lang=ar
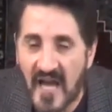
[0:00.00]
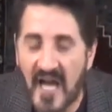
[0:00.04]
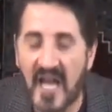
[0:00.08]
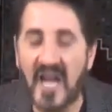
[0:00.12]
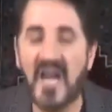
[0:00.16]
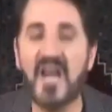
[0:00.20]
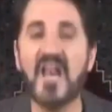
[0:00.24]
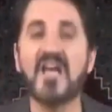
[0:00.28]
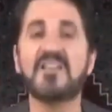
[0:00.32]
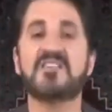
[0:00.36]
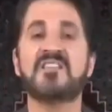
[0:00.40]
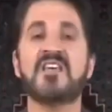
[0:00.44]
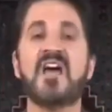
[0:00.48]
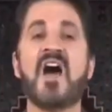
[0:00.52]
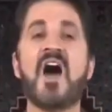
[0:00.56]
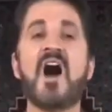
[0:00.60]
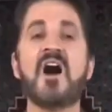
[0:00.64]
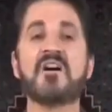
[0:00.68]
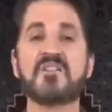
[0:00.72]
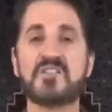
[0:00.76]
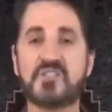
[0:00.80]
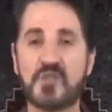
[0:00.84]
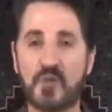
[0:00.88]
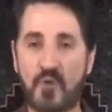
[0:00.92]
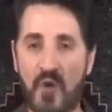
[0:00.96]
التي
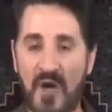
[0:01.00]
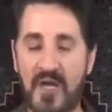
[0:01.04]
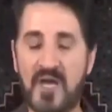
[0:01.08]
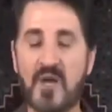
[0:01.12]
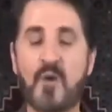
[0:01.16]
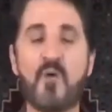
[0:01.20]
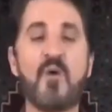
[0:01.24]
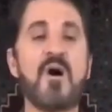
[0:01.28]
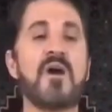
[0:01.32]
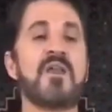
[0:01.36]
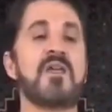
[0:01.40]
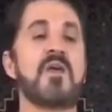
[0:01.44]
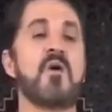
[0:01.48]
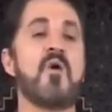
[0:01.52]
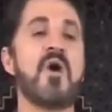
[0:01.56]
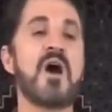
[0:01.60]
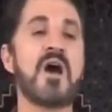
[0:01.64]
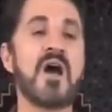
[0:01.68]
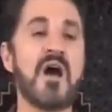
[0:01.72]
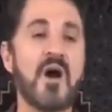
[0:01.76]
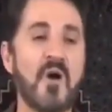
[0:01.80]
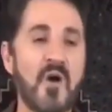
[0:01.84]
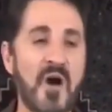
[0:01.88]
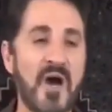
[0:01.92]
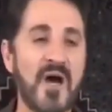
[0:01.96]
حاصلها إخواني
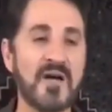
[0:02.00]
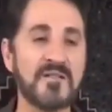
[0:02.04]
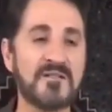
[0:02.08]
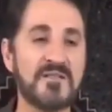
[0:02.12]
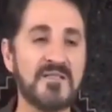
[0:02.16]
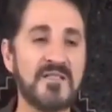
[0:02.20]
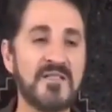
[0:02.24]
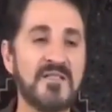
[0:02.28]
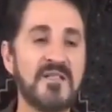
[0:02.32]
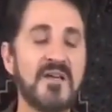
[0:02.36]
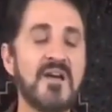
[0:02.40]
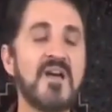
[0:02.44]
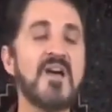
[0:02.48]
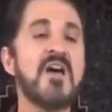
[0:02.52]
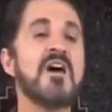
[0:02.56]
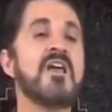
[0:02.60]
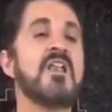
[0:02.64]
وأخواتي